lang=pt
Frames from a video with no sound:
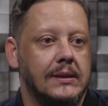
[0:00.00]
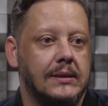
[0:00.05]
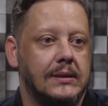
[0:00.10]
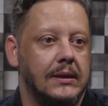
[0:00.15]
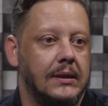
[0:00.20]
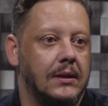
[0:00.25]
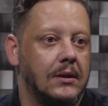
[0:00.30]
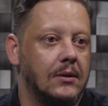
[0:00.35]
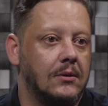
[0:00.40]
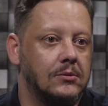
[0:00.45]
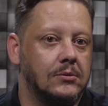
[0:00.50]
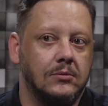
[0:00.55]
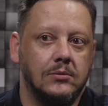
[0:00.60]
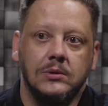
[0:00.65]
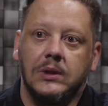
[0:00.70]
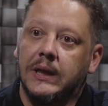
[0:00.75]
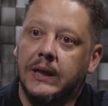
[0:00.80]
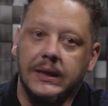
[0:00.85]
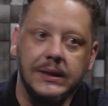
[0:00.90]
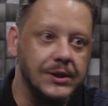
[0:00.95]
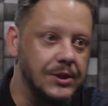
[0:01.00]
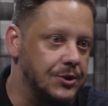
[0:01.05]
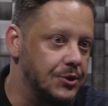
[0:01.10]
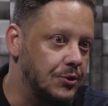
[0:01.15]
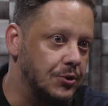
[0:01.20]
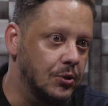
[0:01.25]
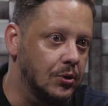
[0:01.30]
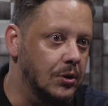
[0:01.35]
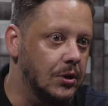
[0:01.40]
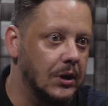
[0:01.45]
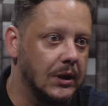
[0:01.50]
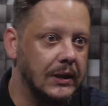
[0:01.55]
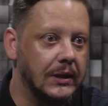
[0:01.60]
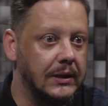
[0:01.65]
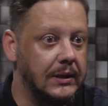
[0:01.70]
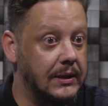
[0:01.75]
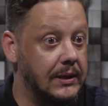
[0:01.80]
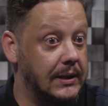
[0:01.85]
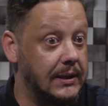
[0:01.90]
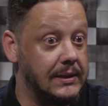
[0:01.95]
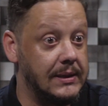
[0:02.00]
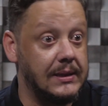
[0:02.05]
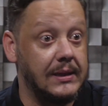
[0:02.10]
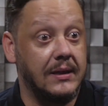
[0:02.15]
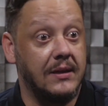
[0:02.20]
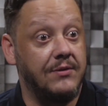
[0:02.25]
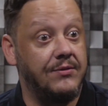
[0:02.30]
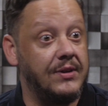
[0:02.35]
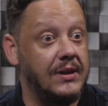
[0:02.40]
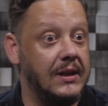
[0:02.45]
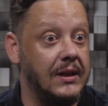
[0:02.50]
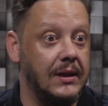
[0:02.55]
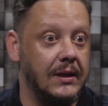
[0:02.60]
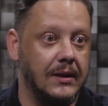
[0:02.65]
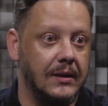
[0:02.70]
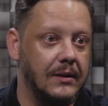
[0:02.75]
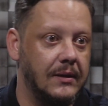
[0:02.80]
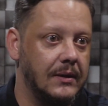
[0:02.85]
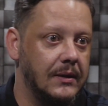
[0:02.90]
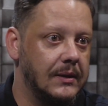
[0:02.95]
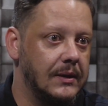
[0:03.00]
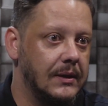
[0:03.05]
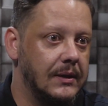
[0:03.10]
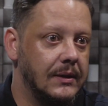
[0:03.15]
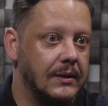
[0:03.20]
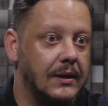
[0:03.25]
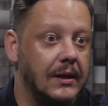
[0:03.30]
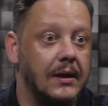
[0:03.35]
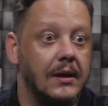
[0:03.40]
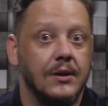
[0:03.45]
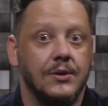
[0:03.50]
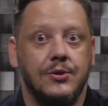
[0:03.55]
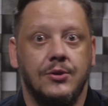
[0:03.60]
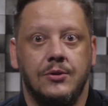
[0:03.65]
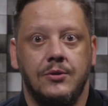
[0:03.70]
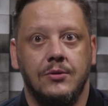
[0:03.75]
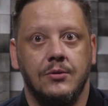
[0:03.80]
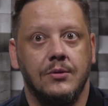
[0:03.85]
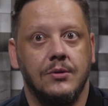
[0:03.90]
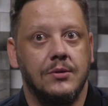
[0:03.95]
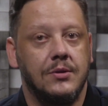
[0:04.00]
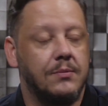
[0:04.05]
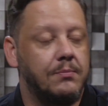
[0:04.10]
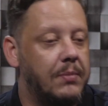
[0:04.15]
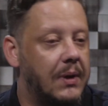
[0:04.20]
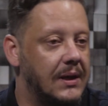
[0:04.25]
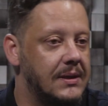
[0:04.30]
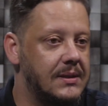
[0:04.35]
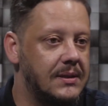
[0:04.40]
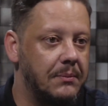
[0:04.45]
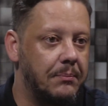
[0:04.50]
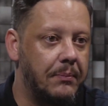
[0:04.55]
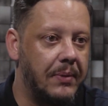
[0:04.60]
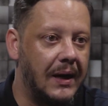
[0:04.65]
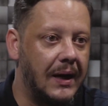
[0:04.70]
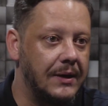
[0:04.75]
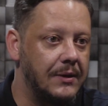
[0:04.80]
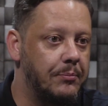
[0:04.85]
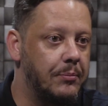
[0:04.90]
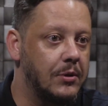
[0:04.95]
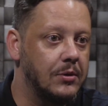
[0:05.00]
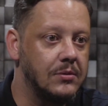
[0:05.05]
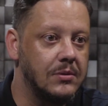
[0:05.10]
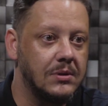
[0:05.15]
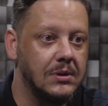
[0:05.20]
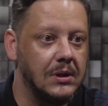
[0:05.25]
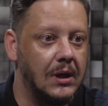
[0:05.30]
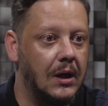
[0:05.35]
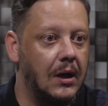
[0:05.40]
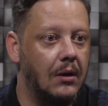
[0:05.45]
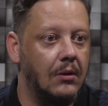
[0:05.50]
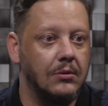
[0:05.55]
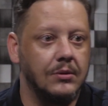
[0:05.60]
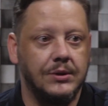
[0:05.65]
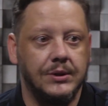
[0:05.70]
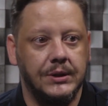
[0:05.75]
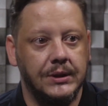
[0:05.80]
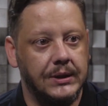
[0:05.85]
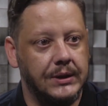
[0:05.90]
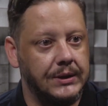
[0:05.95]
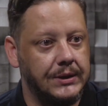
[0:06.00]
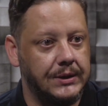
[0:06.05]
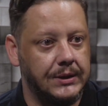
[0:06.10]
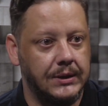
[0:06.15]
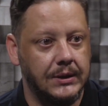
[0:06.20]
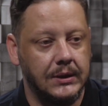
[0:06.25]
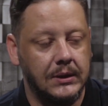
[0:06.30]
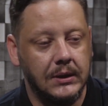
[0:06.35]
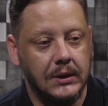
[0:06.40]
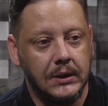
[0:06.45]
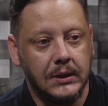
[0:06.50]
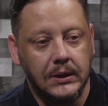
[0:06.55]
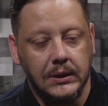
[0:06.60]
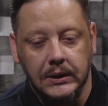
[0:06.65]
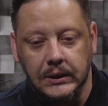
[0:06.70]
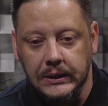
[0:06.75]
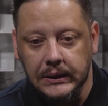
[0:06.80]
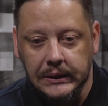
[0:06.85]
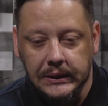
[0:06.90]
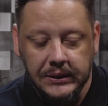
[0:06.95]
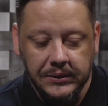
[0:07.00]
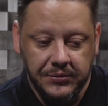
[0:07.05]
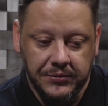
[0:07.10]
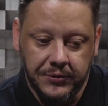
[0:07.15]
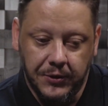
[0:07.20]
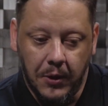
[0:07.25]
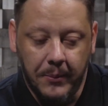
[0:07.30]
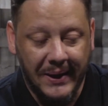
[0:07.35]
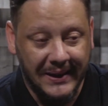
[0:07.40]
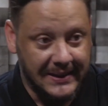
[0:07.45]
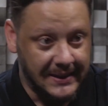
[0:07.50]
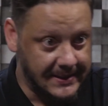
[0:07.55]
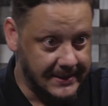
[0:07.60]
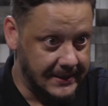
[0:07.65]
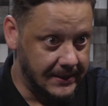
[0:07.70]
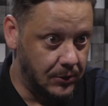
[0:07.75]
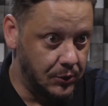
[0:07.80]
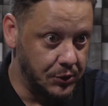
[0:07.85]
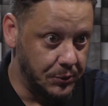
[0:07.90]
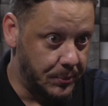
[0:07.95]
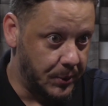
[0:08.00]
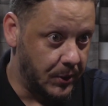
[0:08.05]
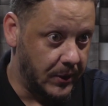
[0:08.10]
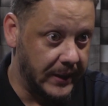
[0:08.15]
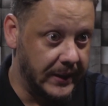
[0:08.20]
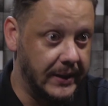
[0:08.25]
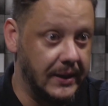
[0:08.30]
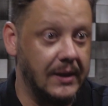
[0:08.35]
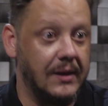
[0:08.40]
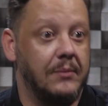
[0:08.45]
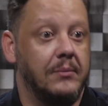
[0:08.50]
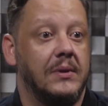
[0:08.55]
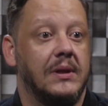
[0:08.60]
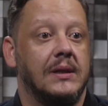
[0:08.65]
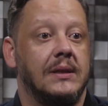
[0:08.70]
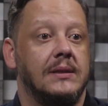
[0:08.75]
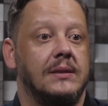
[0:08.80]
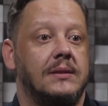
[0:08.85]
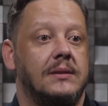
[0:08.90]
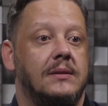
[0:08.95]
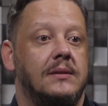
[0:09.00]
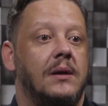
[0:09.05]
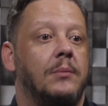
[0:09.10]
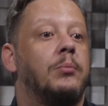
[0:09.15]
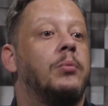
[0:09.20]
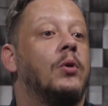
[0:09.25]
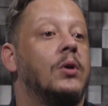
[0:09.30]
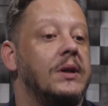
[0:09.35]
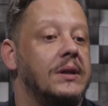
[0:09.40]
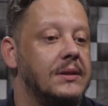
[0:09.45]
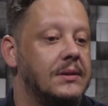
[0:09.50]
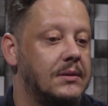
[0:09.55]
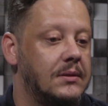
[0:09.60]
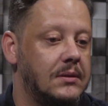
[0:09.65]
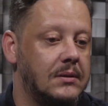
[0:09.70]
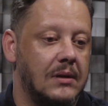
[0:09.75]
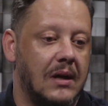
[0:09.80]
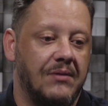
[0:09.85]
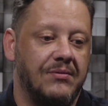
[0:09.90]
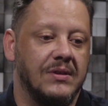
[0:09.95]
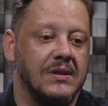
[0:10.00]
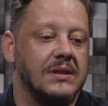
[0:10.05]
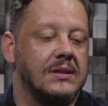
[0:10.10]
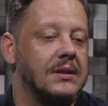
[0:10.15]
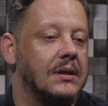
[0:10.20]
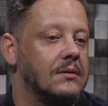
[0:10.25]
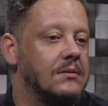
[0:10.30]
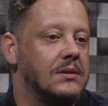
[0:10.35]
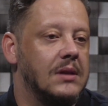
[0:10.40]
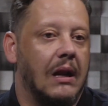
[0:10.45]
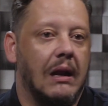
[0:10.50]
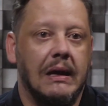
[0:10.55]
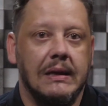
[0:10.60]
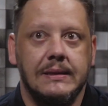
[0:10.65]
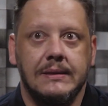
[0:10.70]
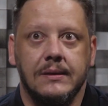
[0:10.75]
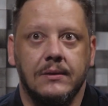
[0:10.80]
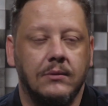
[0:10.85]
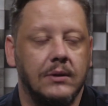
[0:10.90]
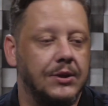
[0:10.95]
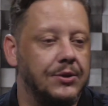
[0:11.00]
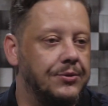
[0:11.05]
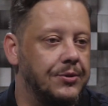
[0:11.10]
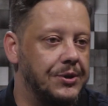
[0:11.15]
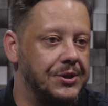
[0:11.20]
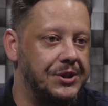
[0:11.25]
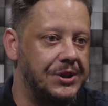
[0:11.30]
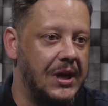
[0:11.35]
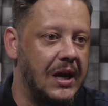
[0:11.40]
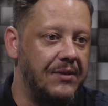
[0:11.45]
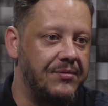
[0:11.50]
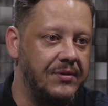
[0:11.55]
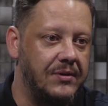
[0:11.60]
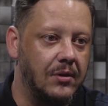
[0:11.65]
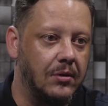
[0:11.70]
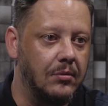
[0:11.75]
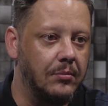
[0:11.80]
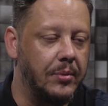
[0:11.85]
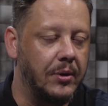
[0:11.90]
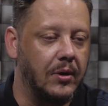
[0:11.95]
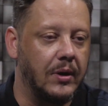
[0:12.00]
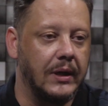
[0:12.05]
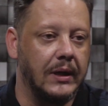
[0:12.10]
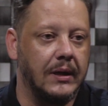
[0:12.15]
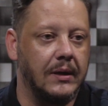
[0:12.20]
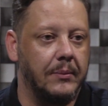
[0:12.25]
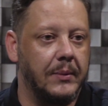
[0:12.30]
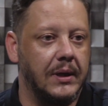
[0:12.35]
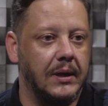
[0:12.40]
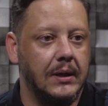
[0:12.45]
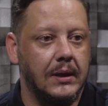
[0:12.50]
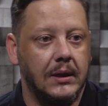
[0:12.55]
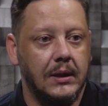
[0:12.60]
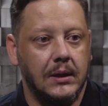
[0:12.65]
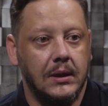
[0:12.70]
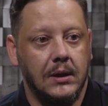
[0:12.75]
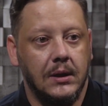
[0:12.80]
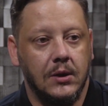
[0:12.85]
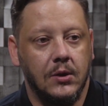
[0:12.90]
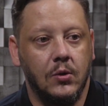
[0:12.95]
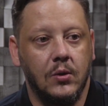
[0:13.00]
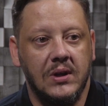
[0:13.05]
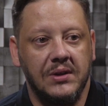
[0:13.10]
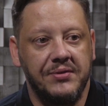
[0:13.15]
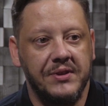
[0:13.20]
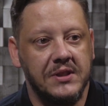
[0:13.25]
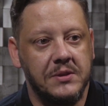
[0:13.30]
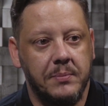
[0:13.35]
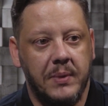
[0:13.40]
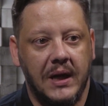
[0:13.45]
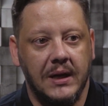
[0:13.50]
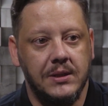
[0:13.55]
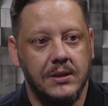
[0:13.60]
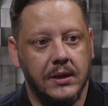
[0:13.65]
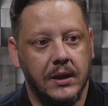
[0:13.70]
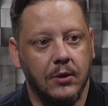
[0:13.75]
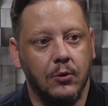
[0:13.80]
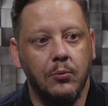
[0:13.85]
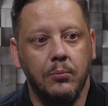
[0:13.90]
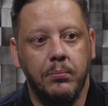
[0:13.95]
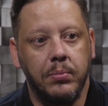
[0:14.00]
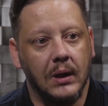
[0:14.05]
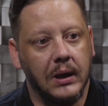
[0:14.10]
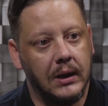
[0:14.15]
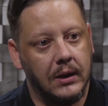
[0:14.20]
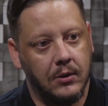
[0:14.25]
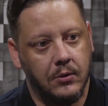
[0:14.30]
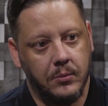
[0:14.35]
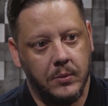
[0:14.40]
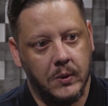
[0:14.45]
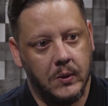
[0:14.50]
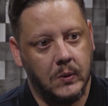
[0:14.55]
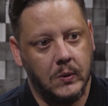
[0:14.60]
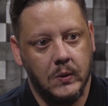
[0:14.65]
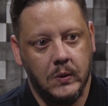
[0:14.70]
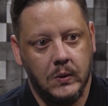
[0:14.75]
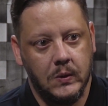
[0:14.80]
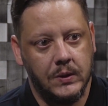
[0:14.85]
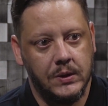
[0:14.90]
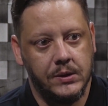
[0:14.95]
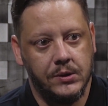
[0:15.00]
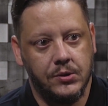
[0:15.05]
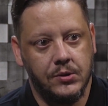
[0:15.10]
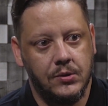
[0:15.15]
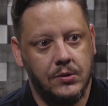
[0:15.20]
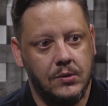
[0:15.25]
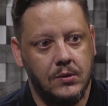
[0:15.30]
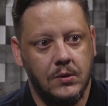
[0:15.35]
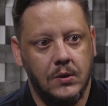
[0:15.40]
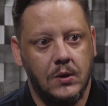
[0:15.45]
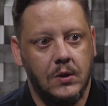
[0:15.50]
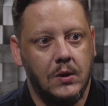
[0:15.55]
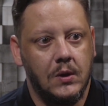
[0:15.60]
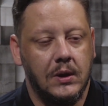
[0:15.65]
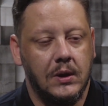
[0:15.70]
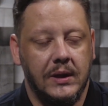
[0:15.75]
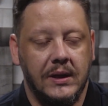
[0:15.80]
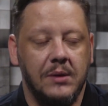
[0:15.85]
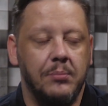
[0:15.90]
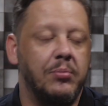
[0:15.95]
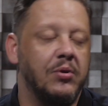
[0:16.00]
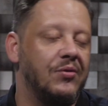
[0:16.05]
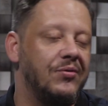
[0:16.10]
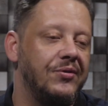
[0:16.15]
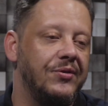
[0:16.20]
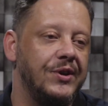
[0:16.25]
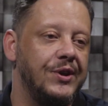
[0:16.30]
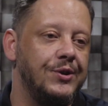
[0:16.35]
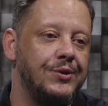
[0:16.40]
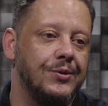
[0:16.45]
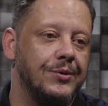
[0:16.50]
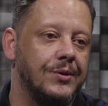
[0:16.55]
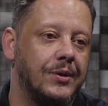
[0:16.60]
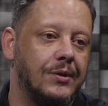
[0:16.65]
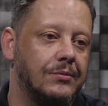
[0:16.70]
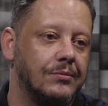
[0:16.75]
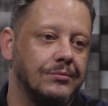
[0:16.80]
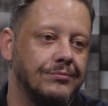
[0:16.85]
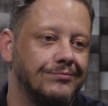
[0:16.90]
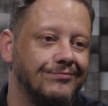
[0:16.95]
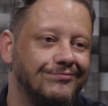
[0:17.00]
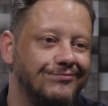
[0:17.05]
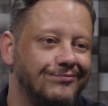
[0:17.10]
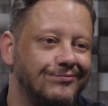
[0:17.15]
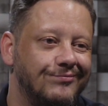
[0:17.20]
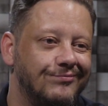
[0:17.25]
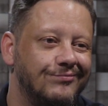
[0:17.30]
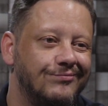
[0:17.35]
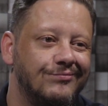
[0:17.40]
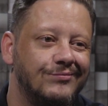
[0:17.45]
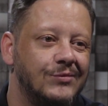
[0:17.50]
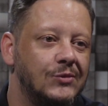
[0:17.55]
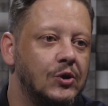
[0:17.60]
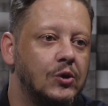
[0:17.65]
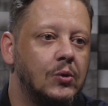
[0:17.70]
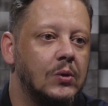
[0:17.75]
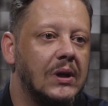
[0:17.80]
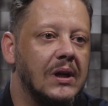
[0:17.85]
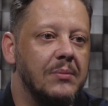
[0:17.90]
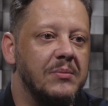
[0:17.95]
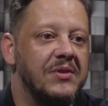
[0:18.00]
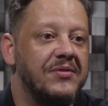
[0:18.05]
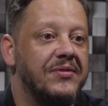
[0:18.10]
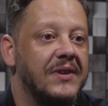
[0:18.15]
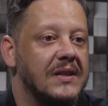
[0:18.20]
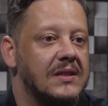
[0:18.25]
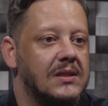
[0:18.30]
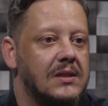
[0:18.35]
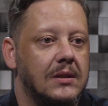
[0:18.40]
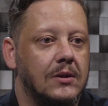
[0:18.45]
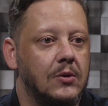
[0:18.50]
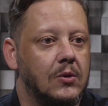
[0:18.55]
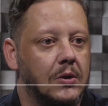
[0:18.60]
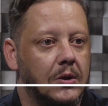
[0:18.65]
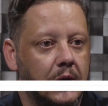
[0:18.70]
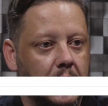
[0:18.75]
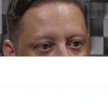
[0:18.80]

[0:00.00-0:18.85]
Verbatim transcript: ser um grande editor, queria escrever textos, participar de produção, de, de formatação de programas, depois avançando, sei lá, ser um editor-chefe de algum programa. Nunca fez parte de nenhum plano meu, isso. Ir para o vídeo não, nunca me fascinou.